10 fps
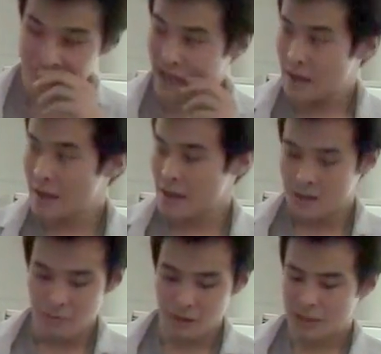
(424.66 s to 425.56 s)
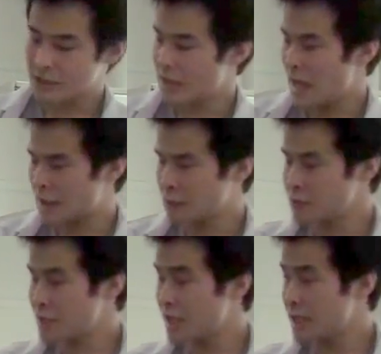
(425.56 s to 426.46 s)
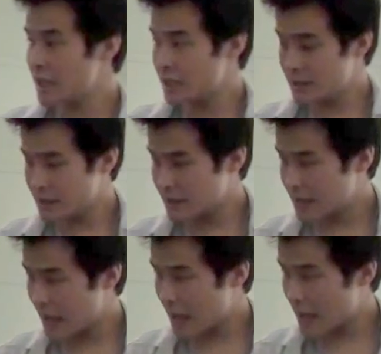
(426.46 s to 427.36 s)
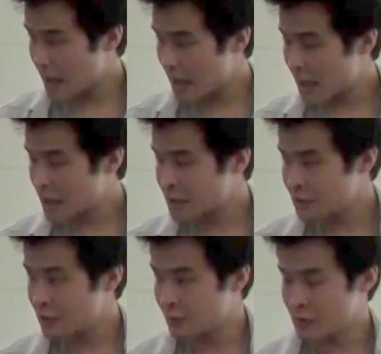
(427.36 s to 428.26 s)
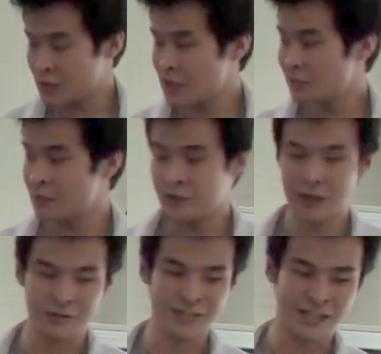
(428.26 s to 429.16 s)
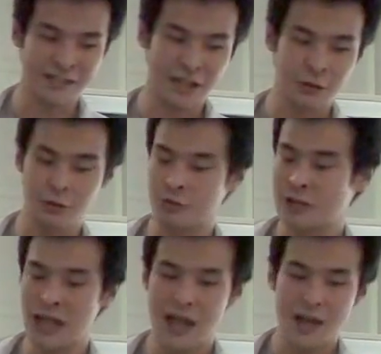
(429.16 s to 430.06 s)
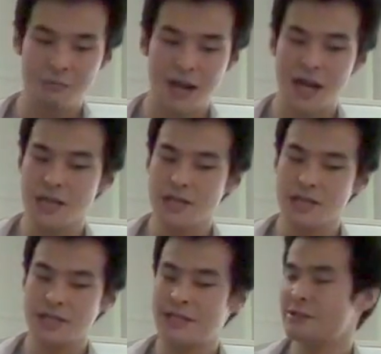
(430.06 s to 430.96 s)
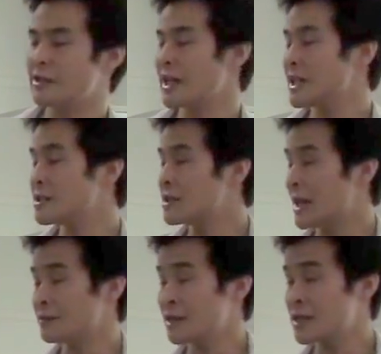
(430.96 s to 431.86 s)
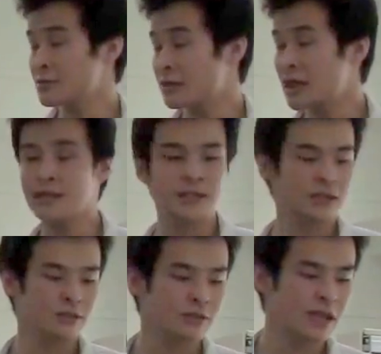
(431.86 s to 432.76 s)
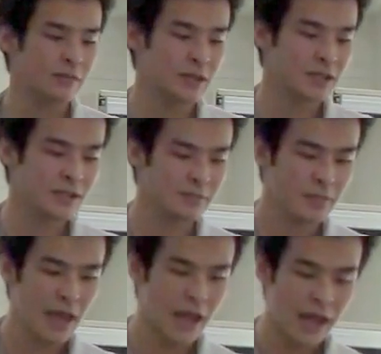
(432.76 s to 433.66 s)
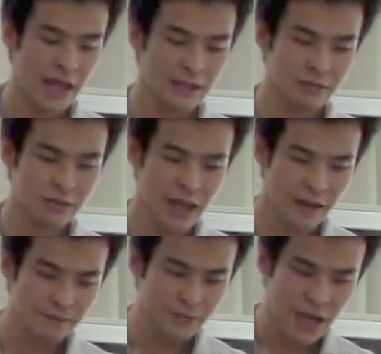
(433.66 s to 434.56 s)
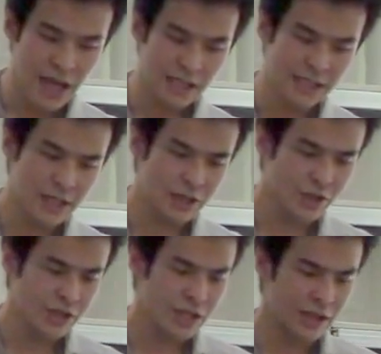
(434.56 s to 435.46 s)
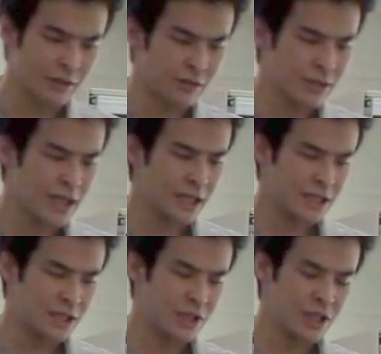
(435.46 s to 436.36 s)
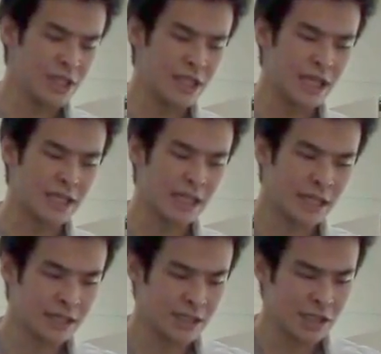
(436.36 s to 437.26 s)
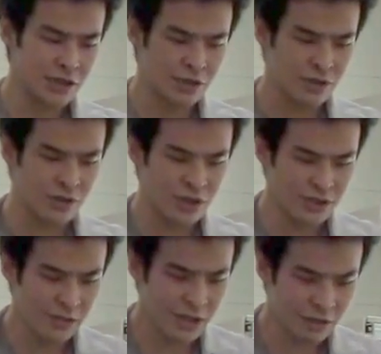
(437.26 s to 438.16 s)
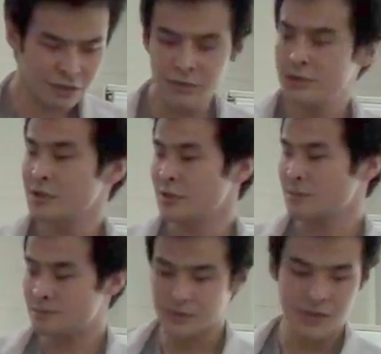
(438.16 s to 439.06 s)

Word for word: で、まあ、まず、えー、教師あり英学習を用いた分類器の作成ということで、まあ、返信ツイートに対するアノテーションが必要となります。えそこで、2011年の3月11日から3月29日までの、その、